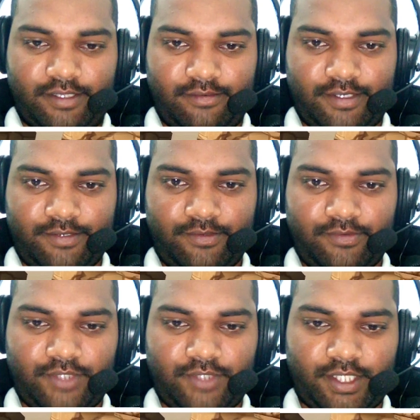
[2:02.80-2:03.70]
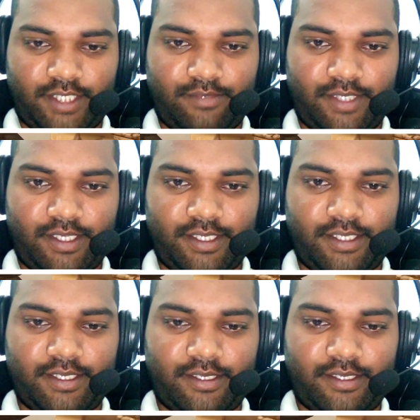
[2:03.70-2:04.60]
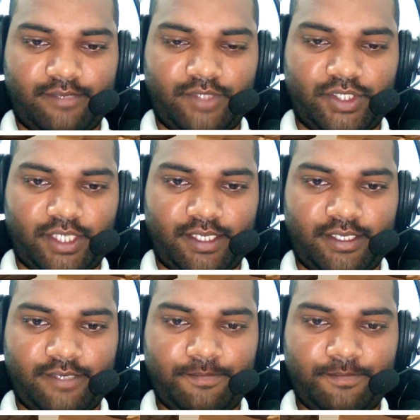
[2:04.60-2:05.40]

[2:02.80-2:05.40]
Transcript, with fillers: गए चाइप है लेकिन आराम से चले थे